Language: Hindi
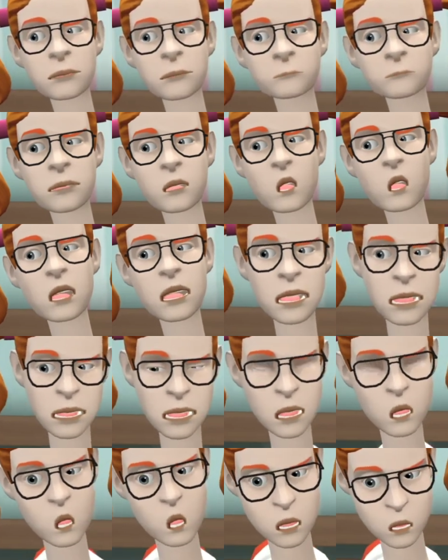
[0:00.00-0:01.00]
जाओ
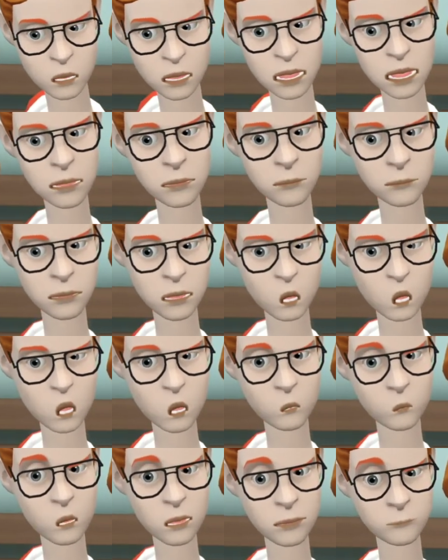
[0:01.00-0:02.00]
रुख हो जाओ मेरी
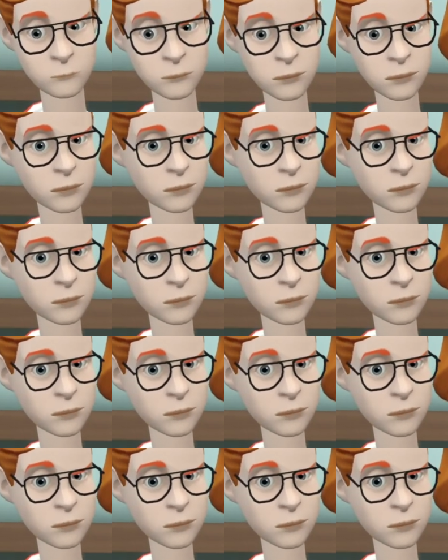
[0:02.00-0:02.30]
नज़रों से